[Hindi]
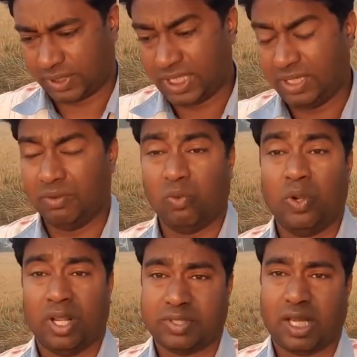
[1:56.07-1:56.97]
कि वो
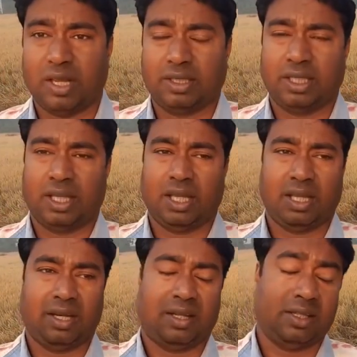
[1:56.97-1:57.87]
नशा करते
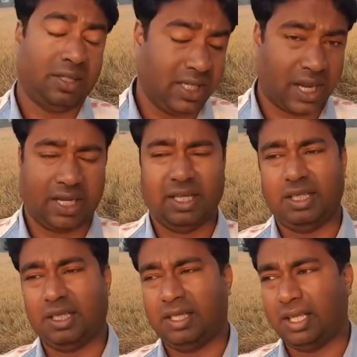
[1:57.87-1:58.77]
हैं न, इनकी आंखें
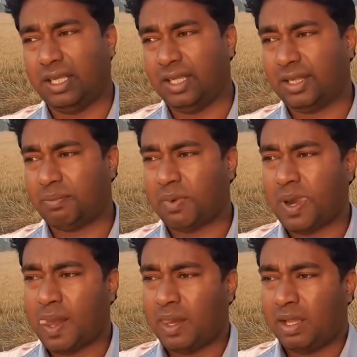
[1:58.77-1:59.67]
देखिए ये सब
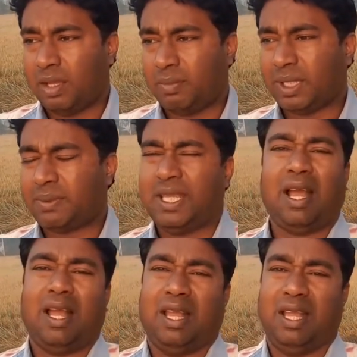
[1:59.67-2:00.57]
मतलब
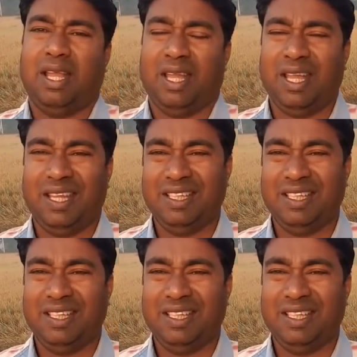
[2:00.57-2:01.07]
क्या है